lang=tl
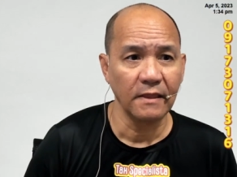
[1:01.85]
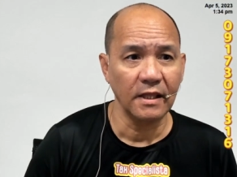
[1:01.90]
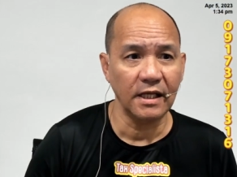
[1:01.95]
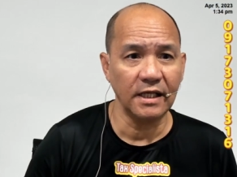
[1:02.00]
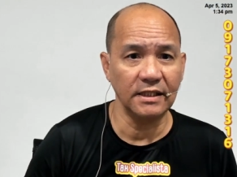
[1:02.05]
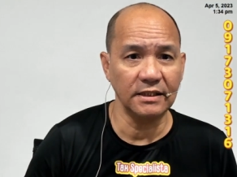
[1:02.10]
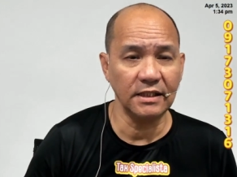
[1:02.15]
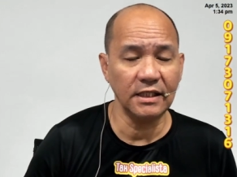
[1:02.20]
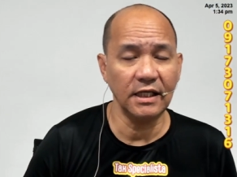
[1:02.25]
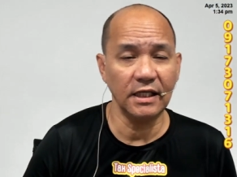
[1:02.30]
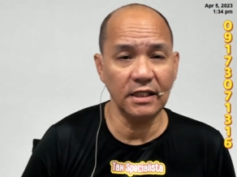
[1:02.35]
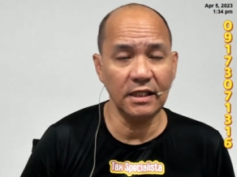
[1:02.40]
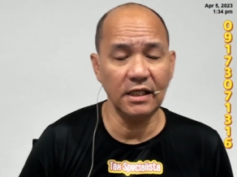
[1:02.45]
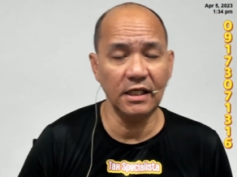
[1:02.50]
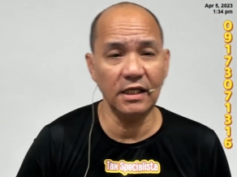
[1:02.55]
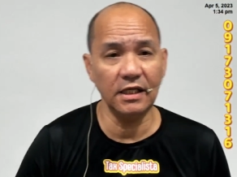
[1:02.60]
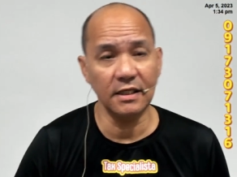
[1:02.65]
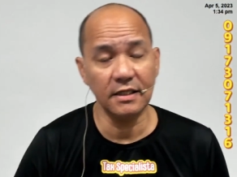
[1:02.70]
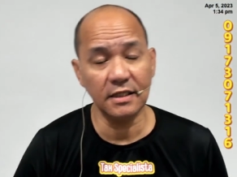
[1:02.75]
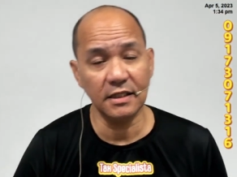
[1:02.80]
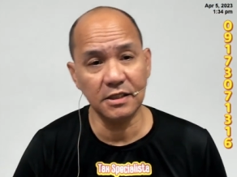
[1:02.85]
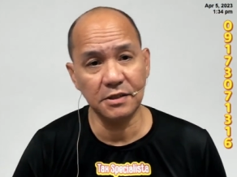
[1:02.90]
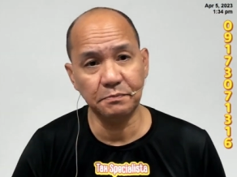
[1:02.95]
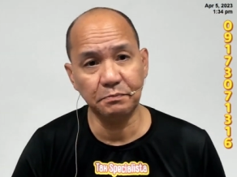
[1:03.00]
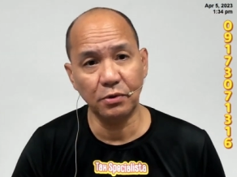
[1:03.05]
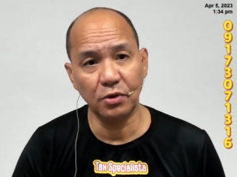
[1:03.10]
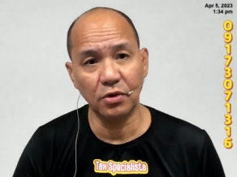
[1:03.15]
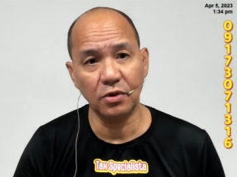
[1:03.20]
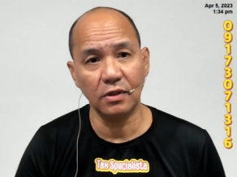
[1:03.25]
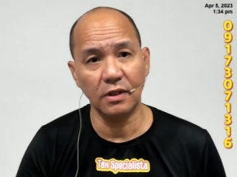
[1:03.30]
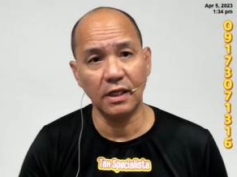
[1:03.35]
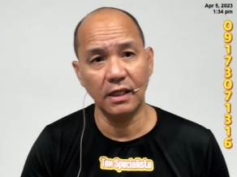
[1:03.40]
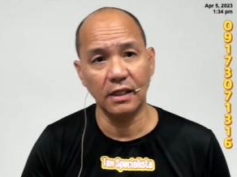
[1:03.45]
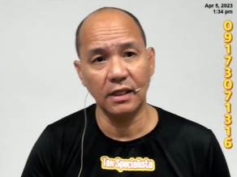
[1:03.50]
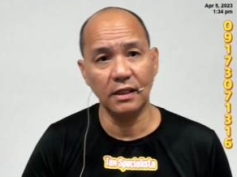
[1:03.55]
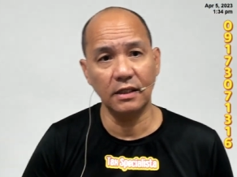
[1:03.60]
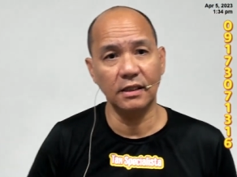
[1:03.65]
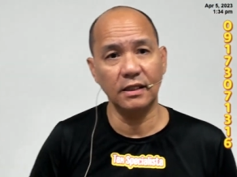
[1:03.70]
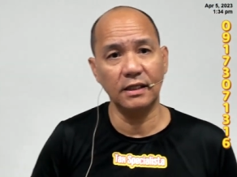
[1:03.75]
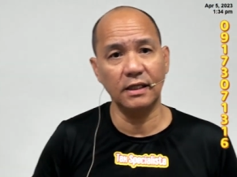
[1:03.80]
Kasi nag increase po
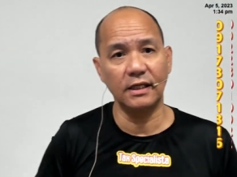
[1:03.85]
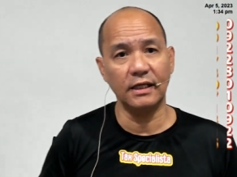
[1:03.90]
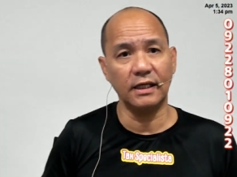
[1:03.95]
ang uh,